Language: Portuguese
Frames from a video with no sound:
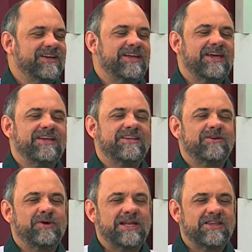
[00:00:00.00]
É,
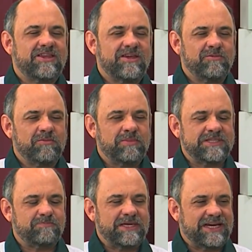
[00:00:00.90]
então ela tinha uma
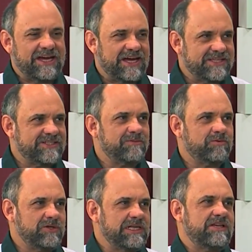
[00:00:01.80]
perspicácia
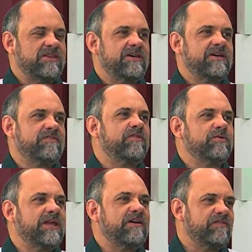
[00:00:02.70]
política que
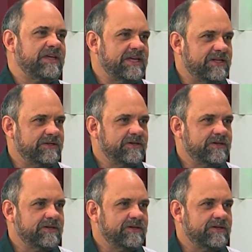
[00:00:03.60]
faltava uhum. a ele,